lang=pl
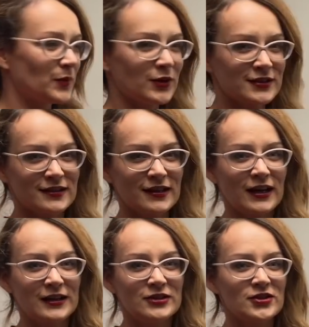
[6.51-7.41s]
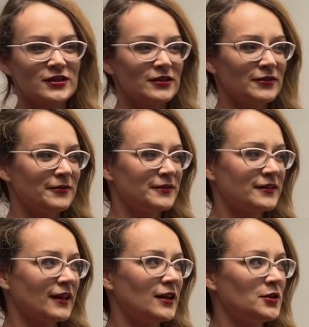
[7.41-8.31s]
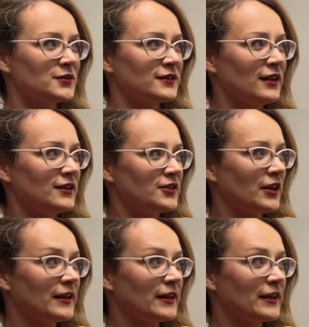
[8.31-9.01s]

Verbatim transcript: polski zagraniczny, w celu znalezienia